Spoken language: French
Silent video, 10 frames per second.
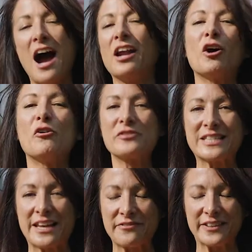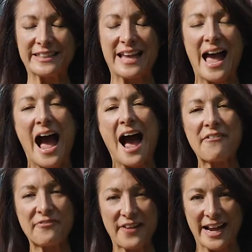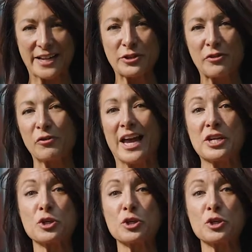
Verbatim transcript: Alors on vous invite à faire ce voyage